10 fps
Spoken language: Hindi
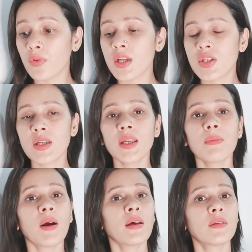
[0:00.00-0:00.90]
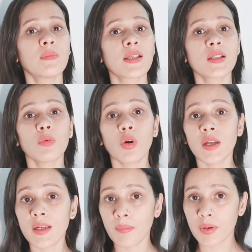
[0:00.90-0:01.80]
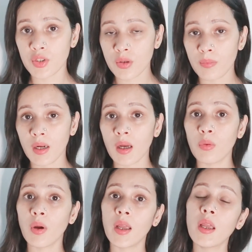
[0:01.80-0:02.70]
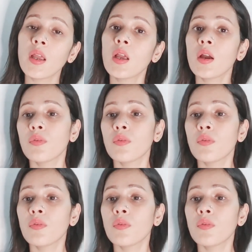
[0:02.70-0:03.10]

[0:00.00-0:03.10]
ओवुलेशन के बाद बेसल बॉडी टेम्परेचर बढ़ा हुआ है